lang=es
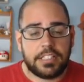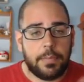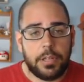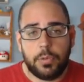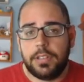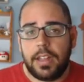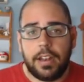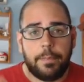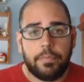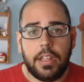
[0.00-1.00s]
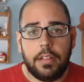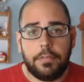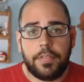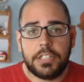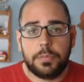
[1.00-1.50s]
en mi Twitter, en,
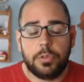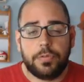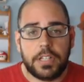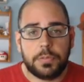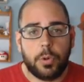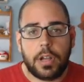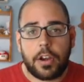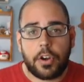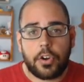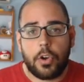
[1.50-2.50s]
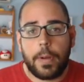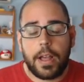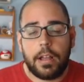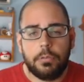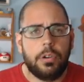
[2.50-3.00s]
Facebook, Facebook
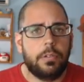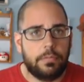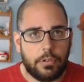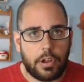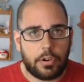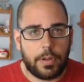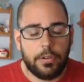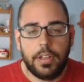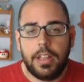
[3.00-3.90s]
arroba, bueno, no arroba no,